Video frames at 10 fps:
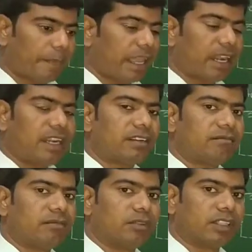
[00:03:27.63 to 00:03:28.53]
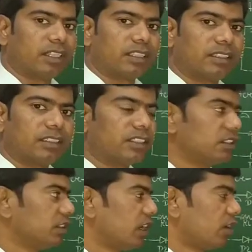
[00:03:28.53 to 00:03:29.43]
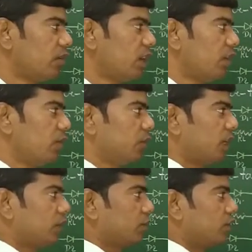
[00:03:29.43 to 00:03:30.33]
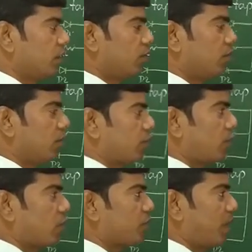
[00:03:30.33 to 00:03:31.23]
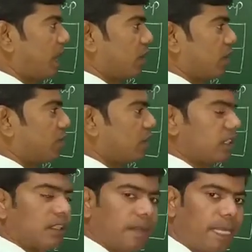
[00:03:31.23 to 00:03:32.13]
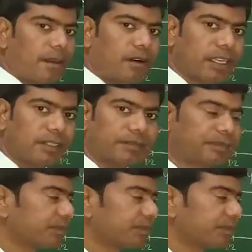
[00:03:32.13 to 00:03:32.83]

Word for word: पैरल होते हैं चारों डायड होते हैं एक दूसरे को क्रॉस पैरल होता है ओके